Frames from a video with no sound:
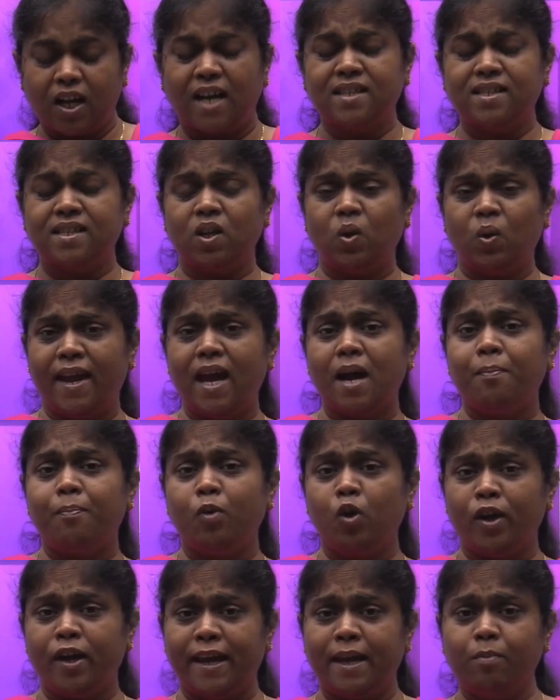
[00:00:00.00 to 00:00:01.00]
అసలు ఏ
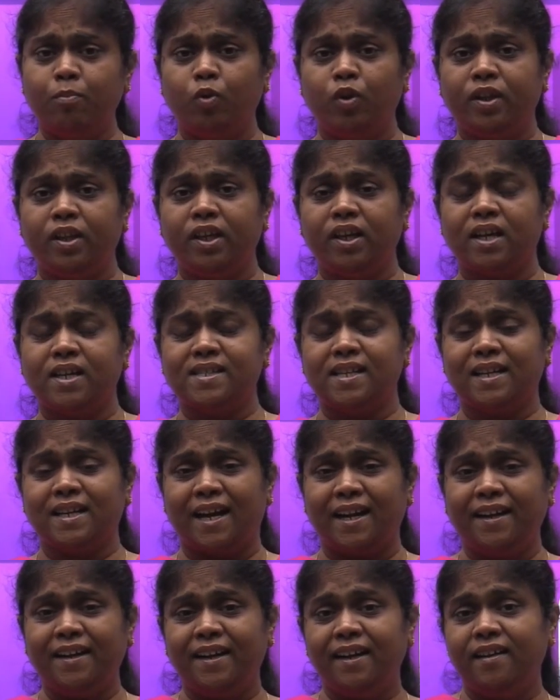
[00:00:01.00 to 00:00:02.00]
యాప్లో ఏముంది అసలు
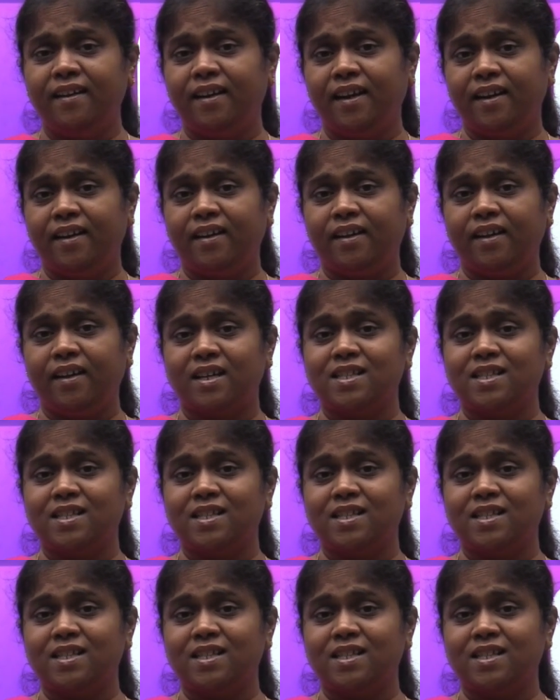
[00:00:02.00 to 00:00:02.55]
కంటెంట్ ఏంటి